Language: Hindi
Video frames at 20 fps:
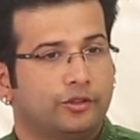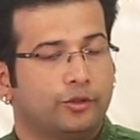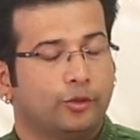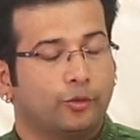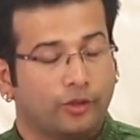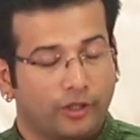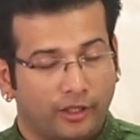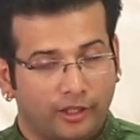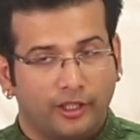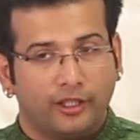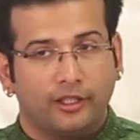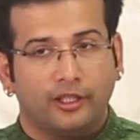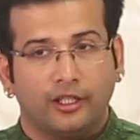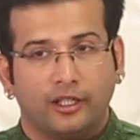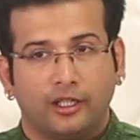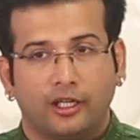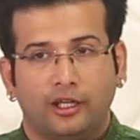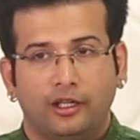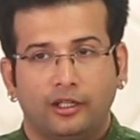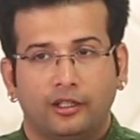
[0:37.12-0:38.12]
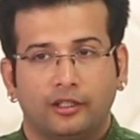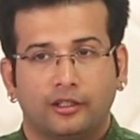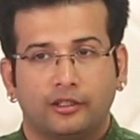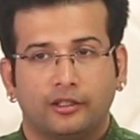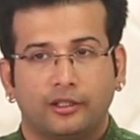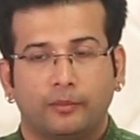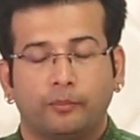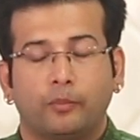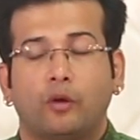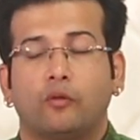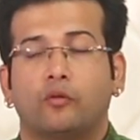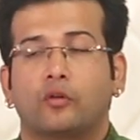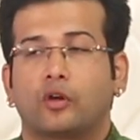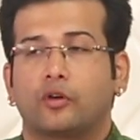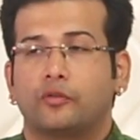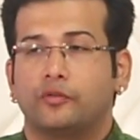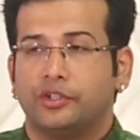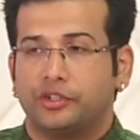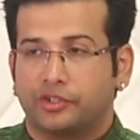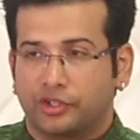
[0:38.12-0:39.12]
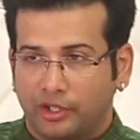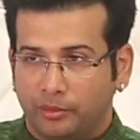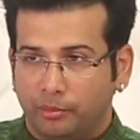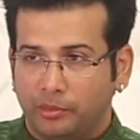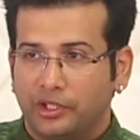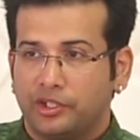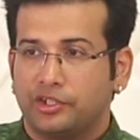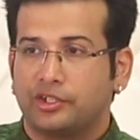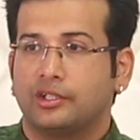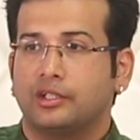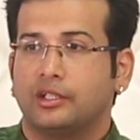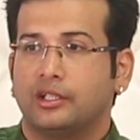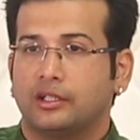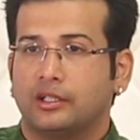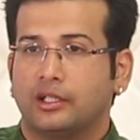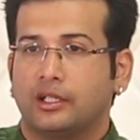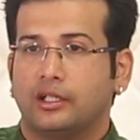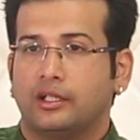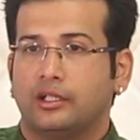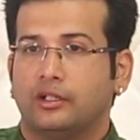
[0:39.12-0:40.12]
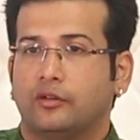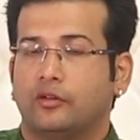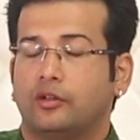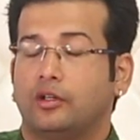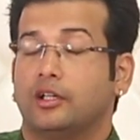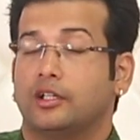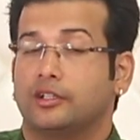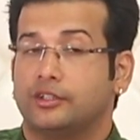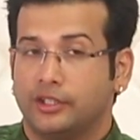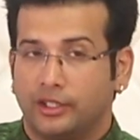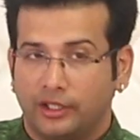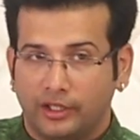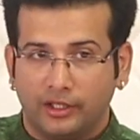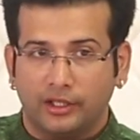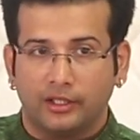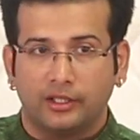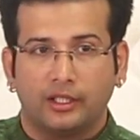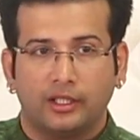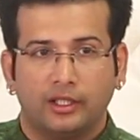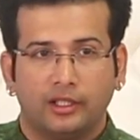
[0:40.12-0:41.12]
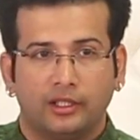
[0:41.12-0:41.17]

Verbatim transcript: शुक्र ये देगा ये पावर ऑफ डिस्क्रिमिनेशन देता है और लग्जरी देता